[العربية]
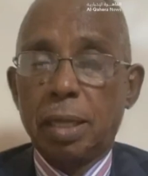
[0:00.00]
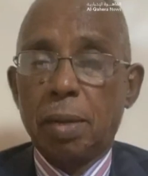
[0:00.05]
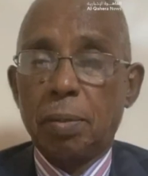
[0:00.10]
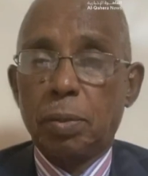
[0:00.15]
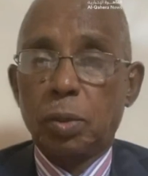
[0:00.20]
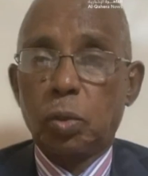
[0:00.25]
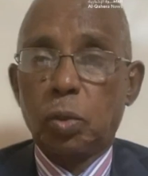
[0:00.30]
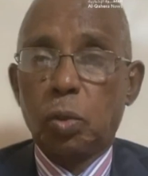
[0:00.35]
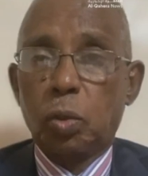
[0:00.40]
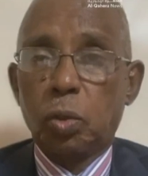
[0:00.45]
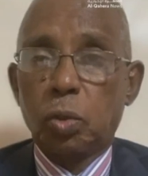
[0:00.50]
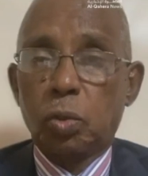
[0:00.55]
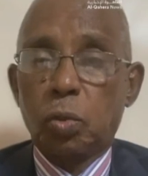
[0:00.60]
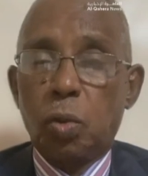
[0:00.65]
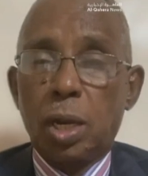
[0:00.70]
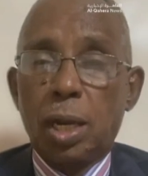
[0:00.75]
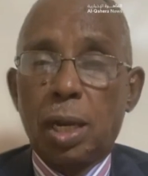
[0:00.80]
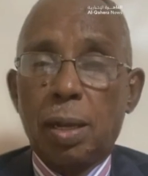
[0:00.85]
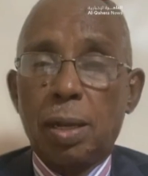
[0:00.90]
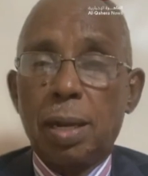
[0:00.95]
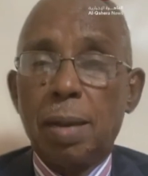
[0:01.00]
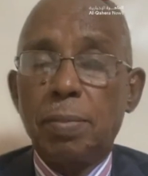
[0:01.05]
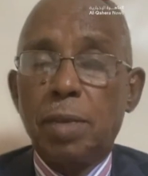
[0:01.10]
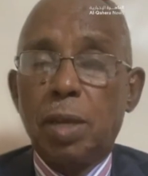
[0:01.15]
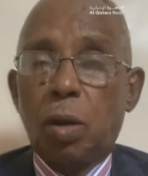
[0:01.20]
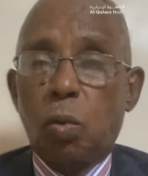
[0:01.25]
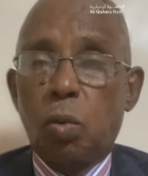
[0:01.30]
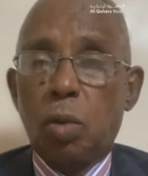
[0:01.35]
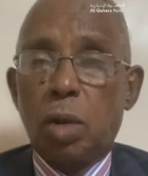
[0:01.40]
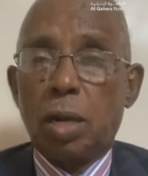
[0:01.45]
استخدام الضغوط هو
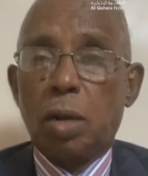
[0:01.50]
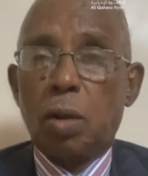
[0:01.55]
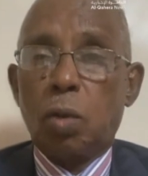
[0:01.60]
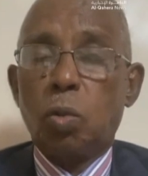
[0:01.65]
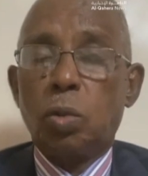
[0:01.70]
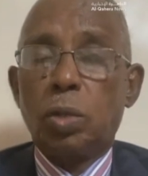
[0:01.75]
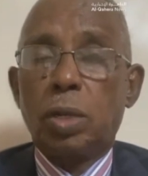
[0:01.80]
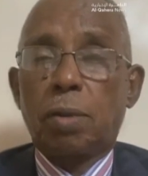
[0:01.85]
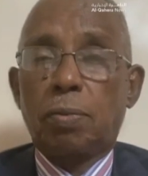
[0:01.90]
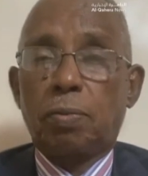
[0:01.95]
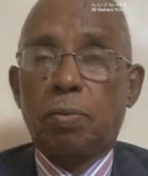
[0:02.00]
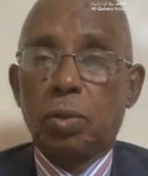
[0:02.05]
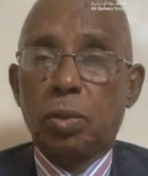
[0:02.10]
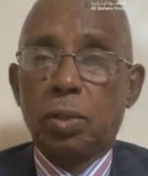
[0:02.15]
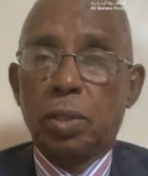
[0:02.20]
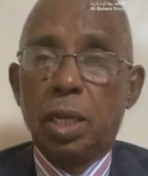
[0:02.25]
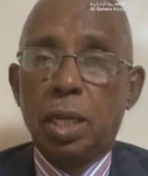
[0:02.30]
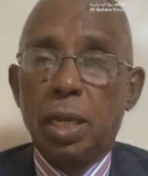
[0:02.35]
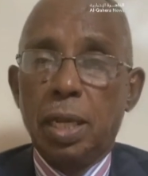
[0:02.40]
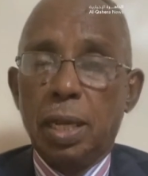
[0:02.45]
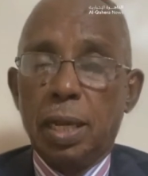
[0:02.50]
لم يقل انه يرفض